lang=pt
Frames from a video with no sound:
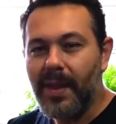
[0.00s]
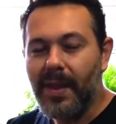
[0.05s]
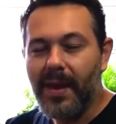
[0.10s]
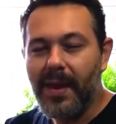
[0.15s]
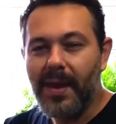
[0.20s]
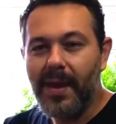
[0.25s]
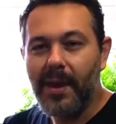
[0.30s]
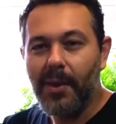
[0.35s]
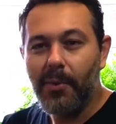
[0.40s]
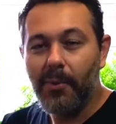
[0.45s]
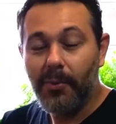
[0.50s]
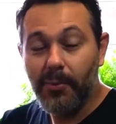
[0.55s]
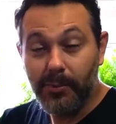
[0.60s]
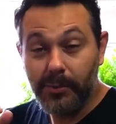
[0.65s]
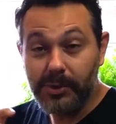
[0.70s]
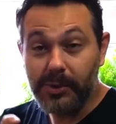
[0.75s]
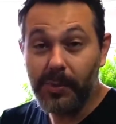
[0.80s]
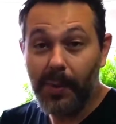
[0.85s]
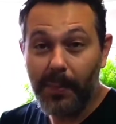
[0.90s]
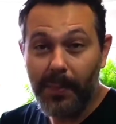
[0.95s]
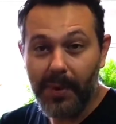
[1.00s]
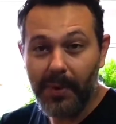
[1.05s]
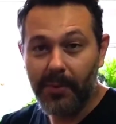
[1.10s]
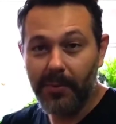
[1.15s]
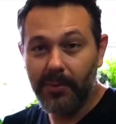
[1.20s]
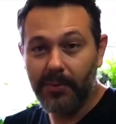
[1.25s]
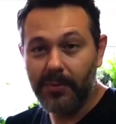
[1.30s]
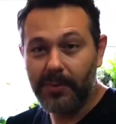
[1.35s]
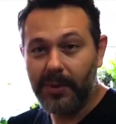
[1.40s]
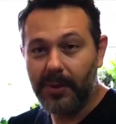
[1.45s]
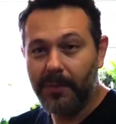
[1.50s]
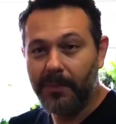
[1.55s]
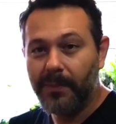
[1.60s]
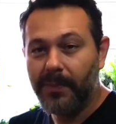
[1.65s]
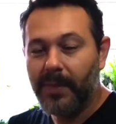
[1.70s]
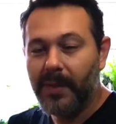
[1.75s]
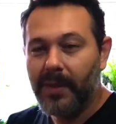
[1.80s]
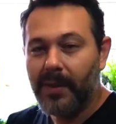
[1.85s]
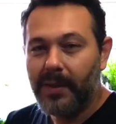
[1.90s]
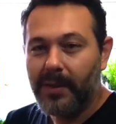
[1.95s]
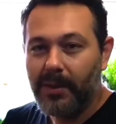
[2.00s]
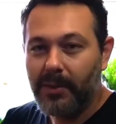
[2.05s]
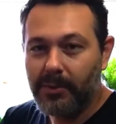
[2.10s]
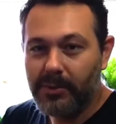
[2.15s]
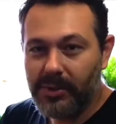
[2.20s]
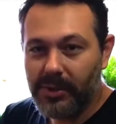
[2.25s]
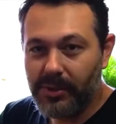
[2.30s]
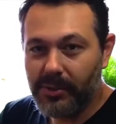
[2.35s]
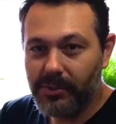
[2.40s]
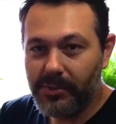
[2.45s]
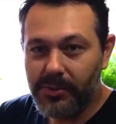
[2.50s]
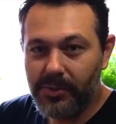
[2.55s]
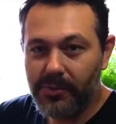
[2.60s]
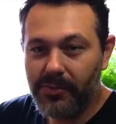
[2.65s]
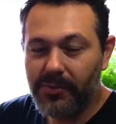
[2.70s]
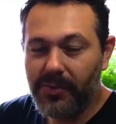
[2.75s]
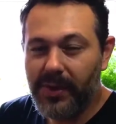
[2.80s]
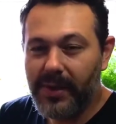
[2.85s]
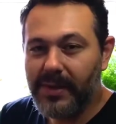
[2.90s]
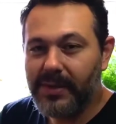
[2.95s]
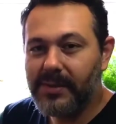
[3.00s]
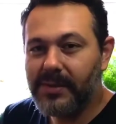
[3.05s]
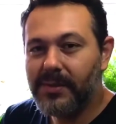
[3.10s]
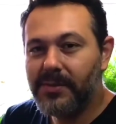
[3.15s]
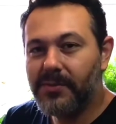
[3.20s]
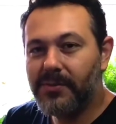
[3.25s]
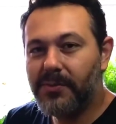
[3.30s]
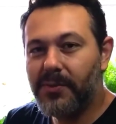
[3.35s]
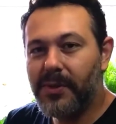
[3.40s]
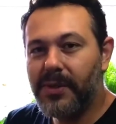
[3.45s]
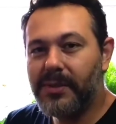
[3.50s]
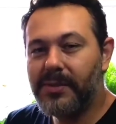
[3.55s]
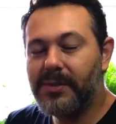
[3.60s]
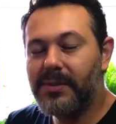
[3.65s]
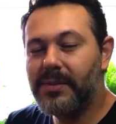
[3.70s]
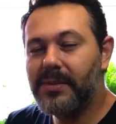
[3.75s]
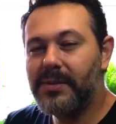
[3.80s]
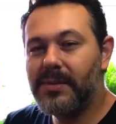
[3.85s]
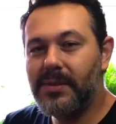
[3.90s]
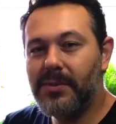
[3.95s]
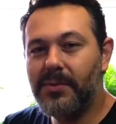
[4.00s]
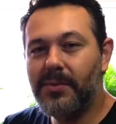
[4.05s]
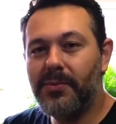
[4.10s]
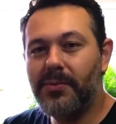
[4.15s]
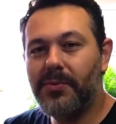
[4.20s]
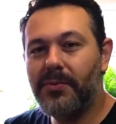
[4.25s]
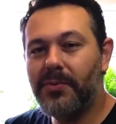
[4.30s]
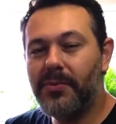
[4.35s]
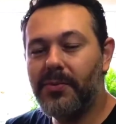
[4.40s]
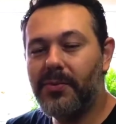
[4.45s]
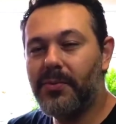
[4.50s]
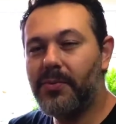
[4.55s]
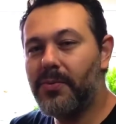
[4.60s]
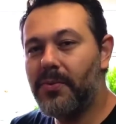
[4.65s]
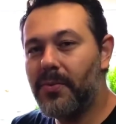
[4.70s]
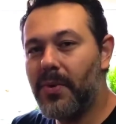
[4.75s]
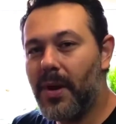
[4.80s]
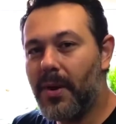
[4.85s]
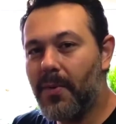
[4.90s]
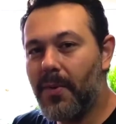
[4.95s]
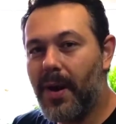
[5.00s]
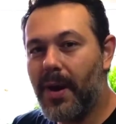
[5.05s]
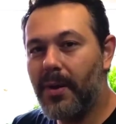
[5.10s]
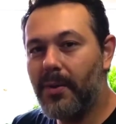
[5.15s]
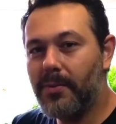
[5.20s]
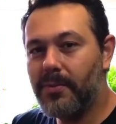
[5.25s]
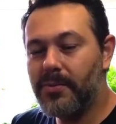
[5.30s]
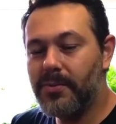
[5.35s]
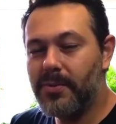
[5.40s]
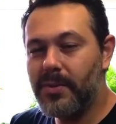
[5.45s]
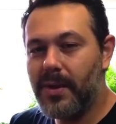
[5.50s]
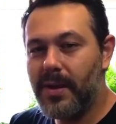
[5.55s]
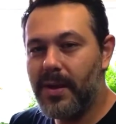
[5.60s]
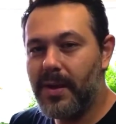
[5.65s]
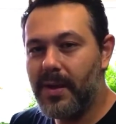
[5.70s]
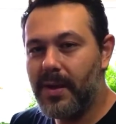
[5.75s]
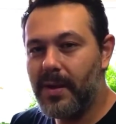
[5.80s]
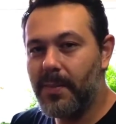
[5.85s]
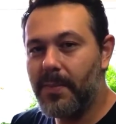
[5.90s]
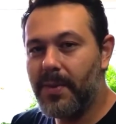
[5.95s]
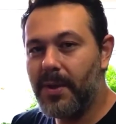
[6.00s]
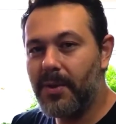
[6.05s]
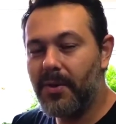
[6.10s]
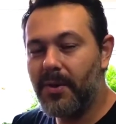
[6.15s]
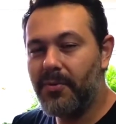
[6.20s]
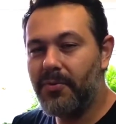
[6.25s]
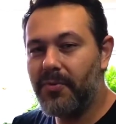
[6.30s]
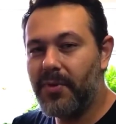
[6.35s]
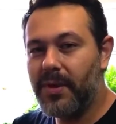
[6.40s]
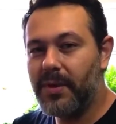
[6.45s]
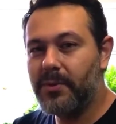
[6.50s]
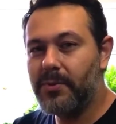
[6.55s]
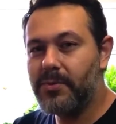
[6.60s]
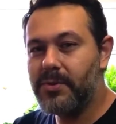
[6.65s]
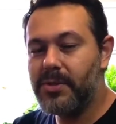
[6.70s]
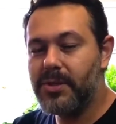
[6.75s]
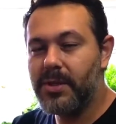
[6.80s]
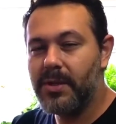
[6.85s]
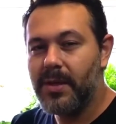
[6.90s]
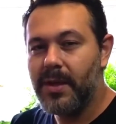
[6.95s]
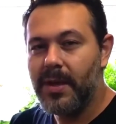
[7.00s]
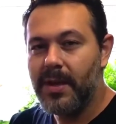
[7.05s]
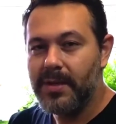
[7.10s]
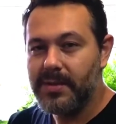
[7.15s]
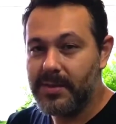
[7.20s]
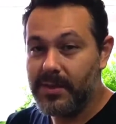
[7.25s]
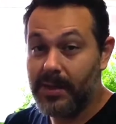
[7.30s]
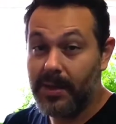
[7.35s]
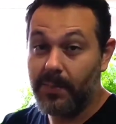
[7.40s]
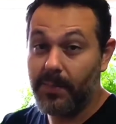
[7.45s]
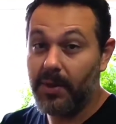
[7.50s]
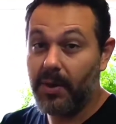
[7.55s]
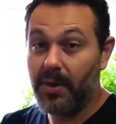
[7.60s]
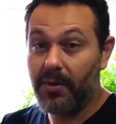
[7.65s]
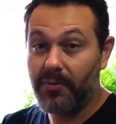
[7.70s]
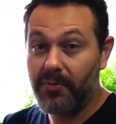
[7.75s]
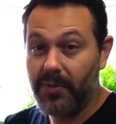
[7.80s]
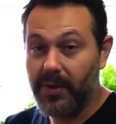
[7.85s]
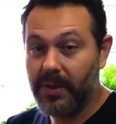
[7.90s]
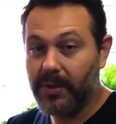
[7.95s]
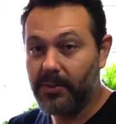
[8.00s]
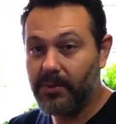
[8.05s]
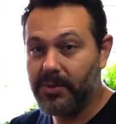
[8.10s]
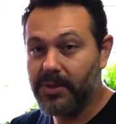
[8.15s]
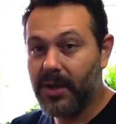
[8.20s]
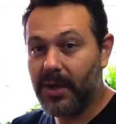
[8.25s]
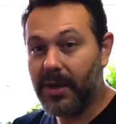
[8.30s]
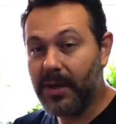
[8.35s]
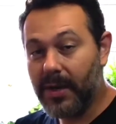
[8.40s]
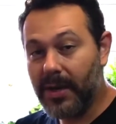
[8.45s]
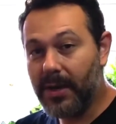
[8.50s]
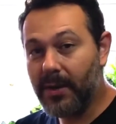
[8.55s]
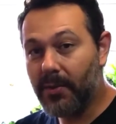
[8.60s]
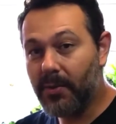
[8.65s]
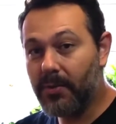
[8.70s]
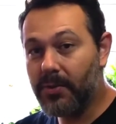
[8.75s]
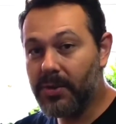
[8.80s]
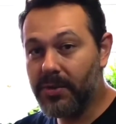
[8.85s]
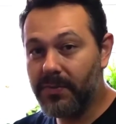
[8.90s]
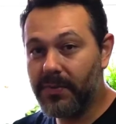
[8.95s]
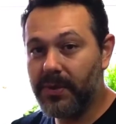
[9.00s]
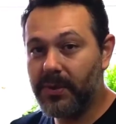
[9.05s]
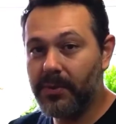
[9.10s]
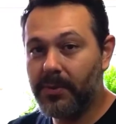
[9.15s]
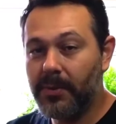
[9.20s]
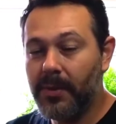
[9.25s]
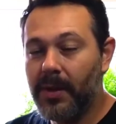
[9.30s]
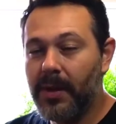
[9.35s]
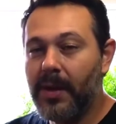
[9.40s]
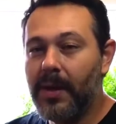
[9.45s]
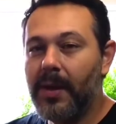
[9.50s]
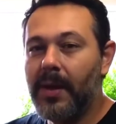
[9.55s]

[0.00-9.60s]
É, a última pergunta que o Genilson fez foi se o, o aquário era melhor feito de seria melhor feito de acrílico ou de vidro.